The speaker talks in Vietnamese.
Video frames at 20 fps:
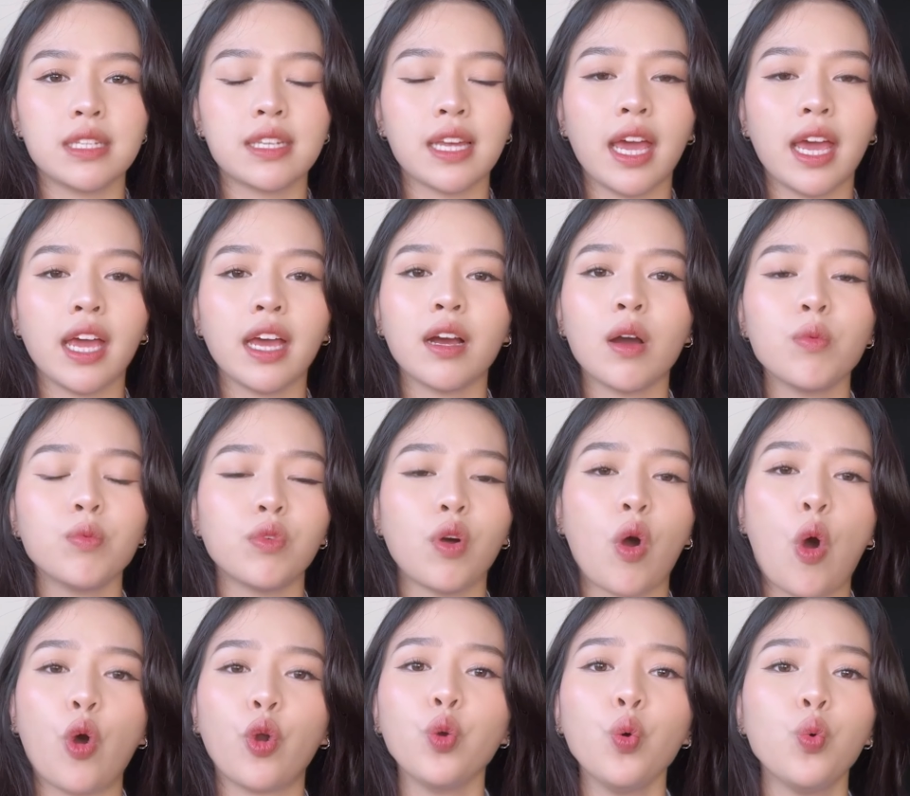sẽ không
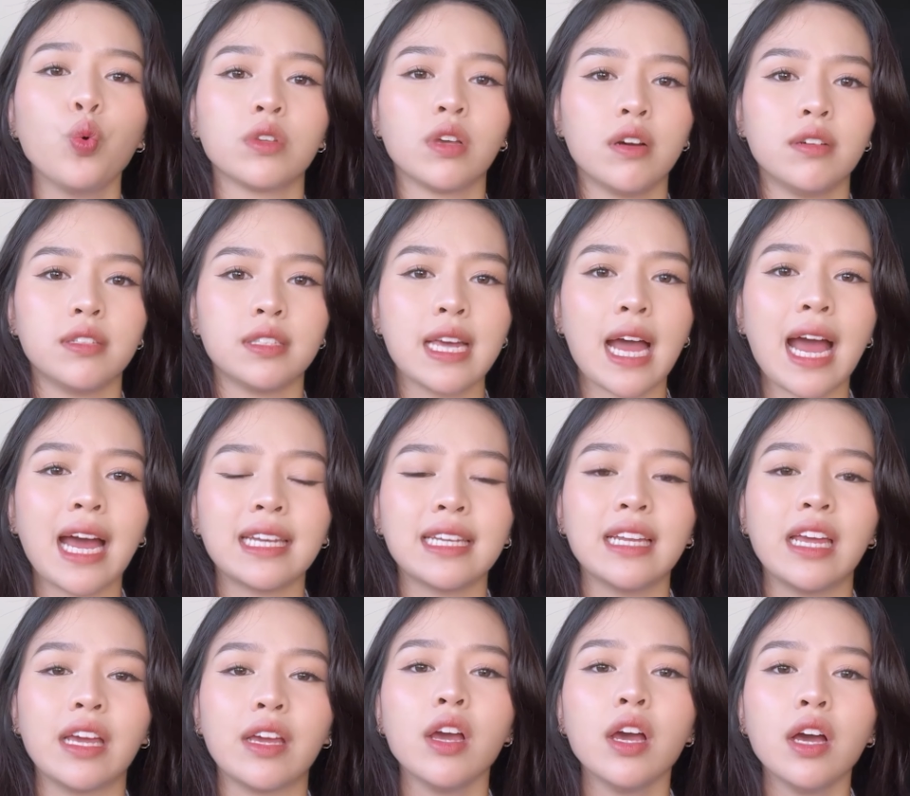có đủ thời gian
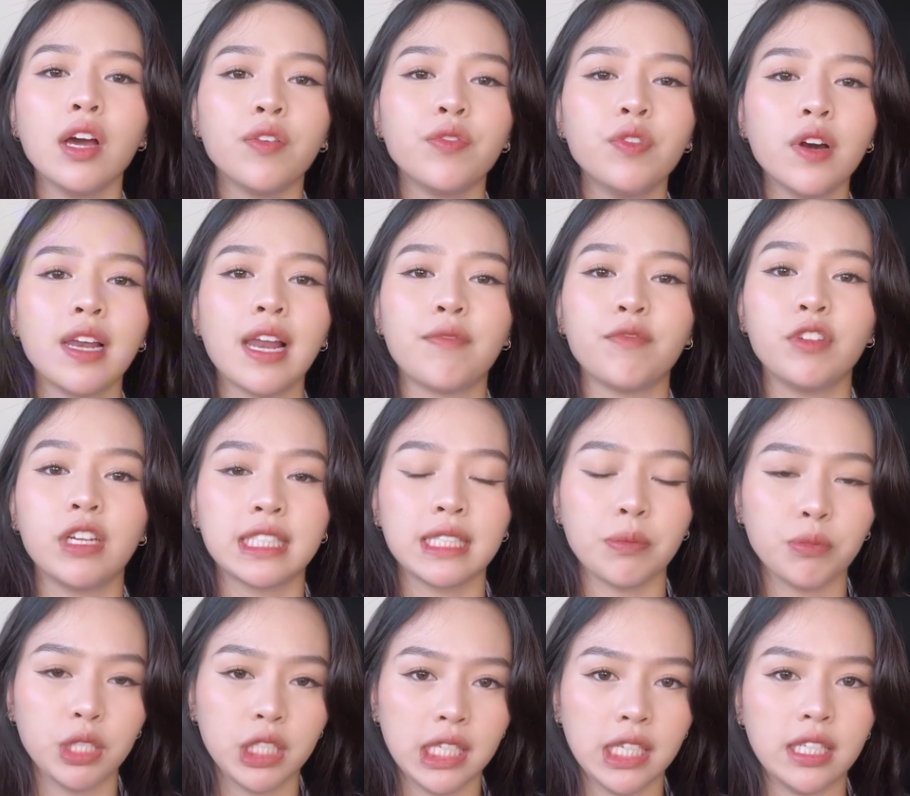để vừa làm việc
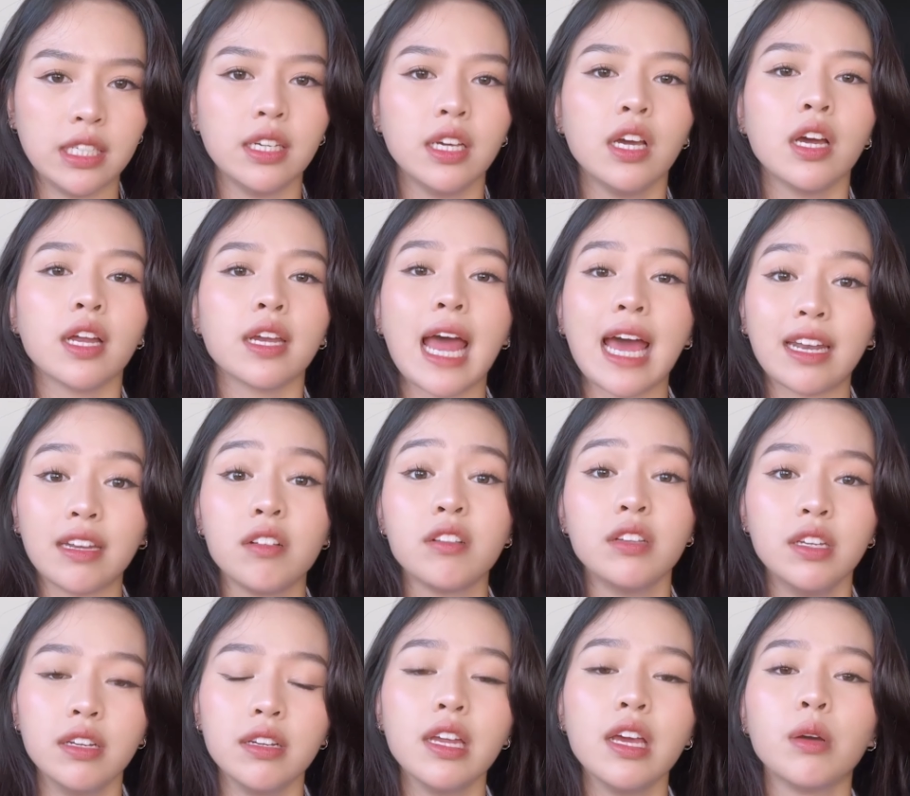chăm chỉ đạt được
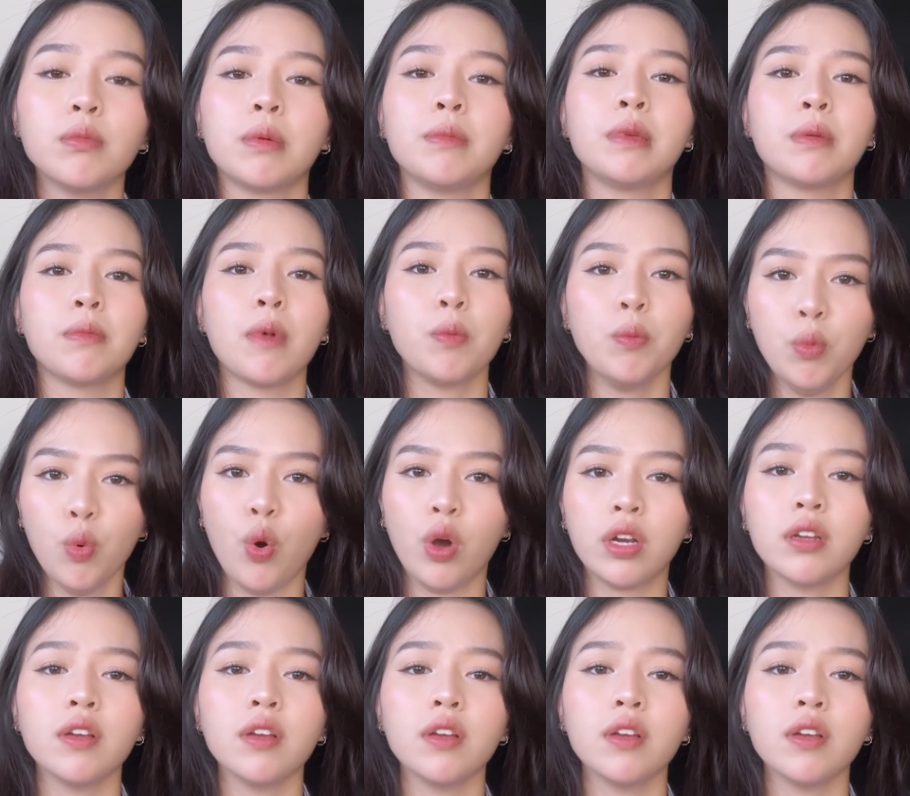những điều mà mình mong muốn